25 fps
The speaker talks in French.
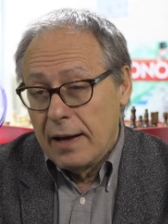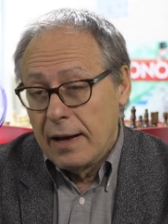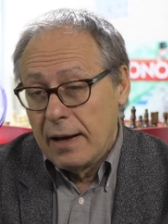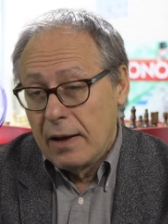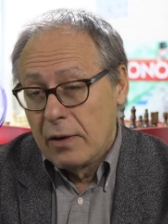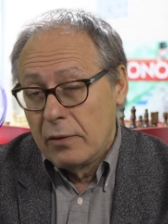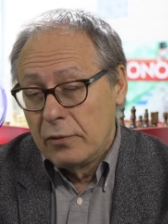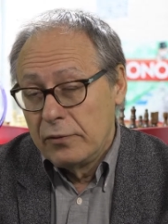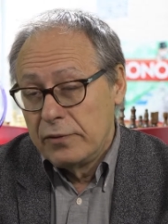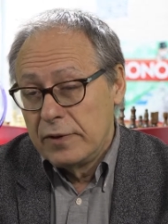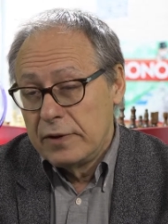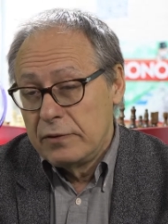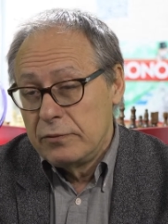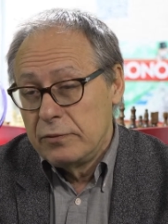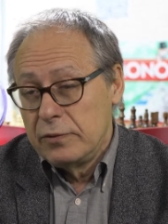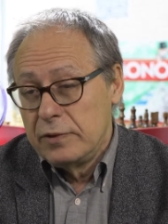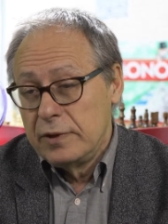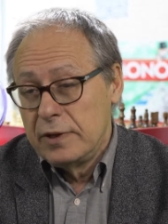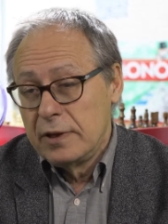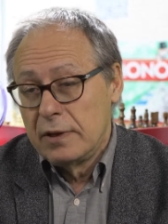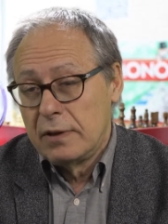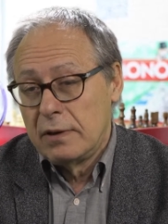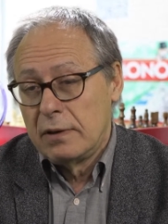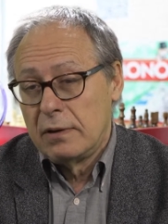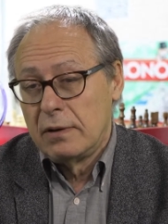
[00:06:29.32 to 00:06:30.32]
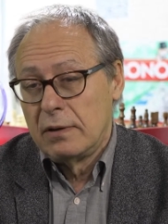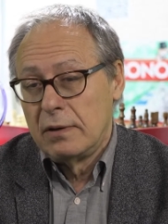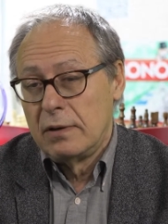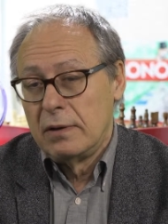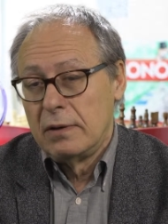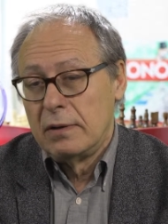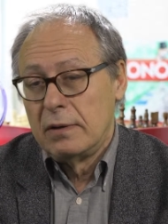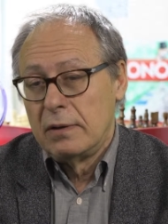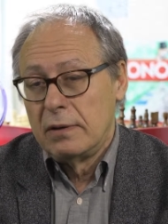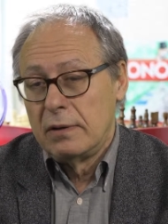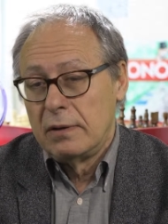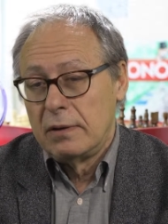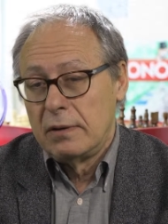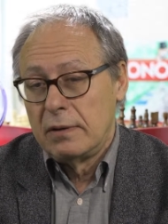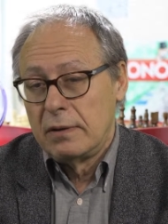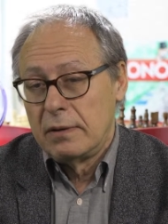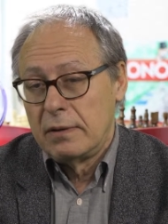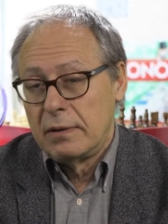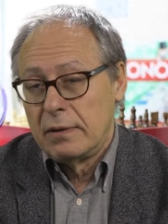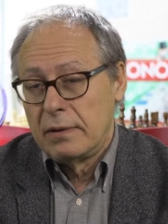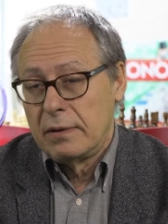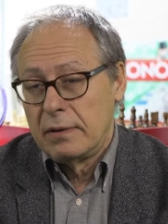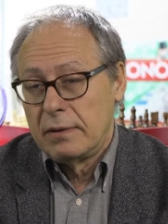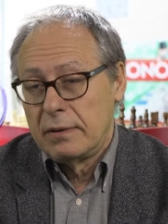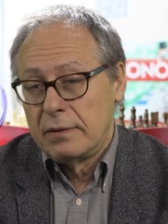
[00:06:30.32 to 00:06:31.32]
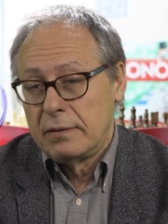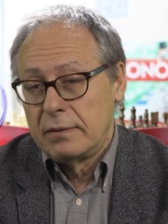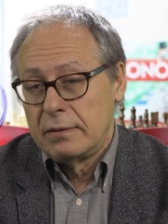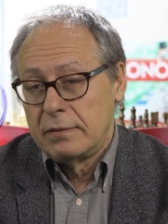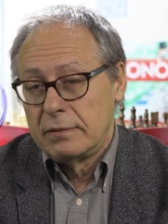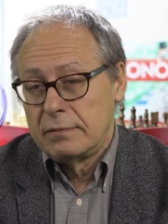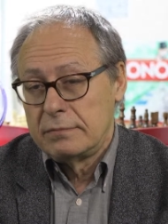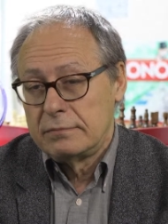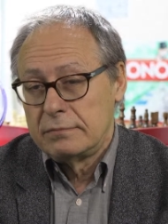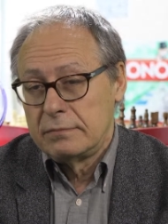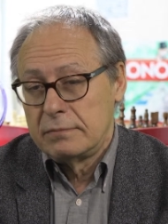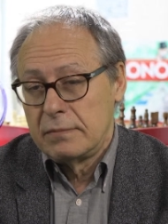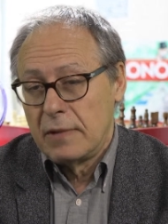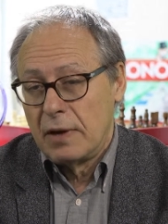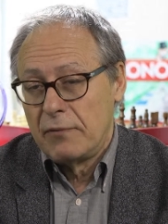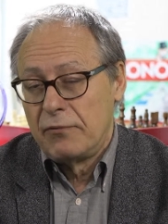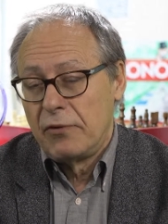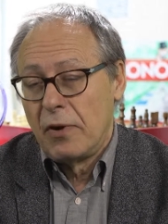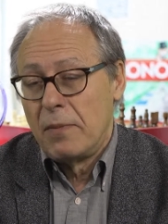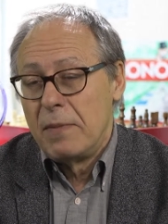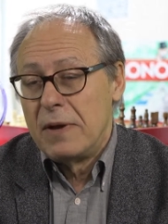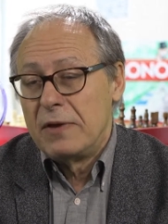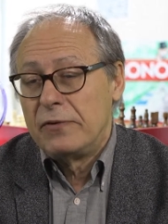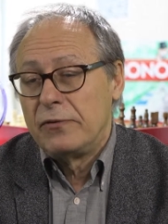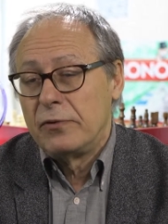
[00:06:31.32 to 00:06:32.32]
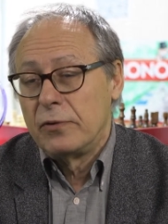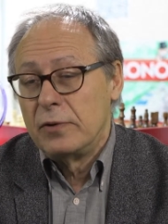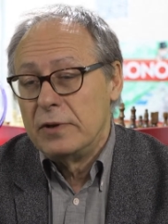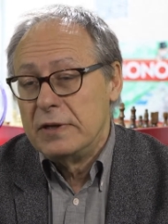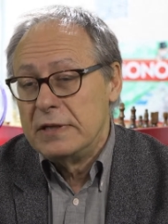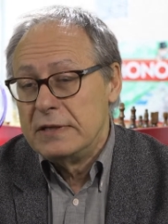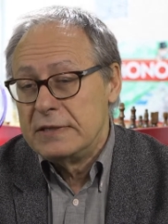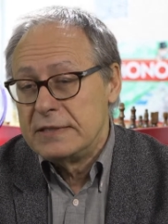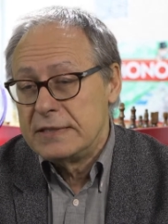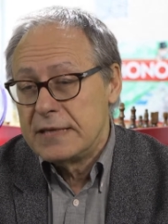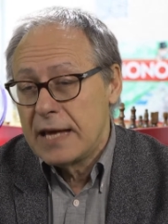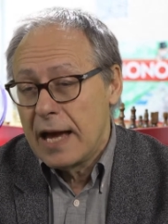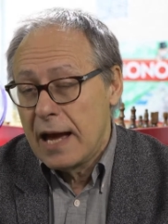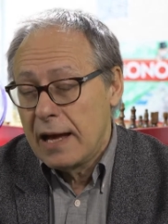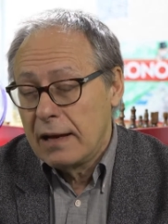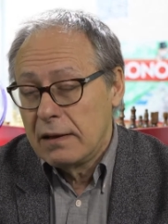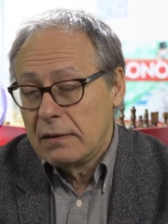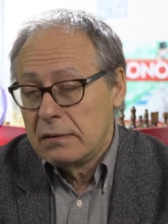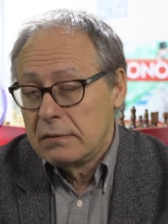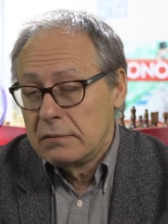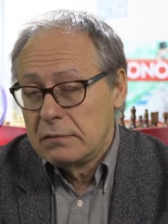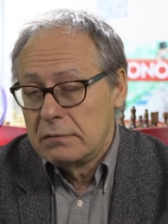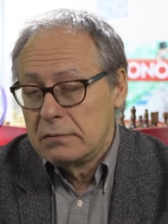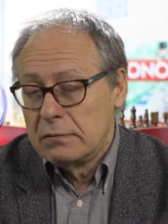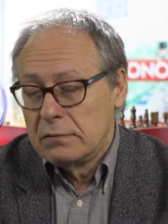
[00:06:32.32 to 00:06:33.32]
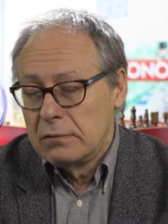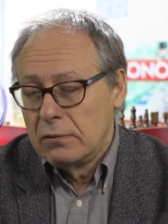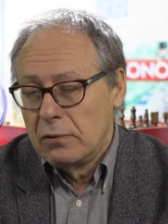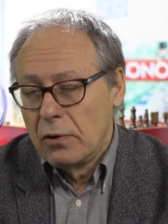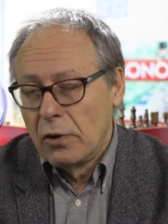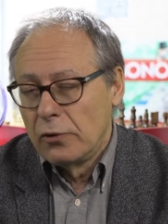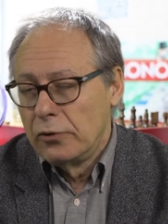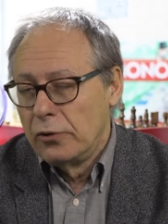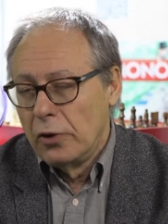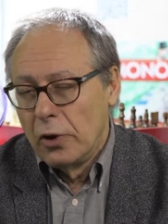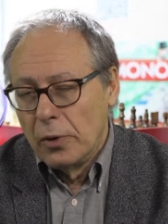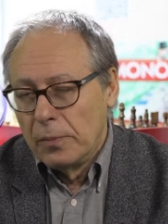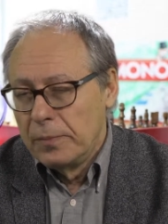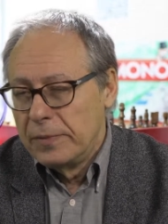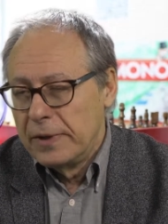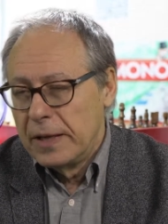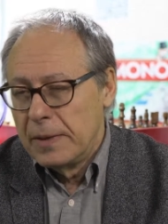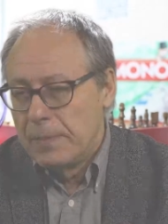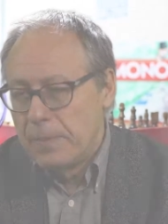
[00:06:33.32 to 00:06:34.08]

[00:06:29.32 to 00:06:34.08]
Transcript: aux étudiants euh, en formation initiale, leur nombre n'est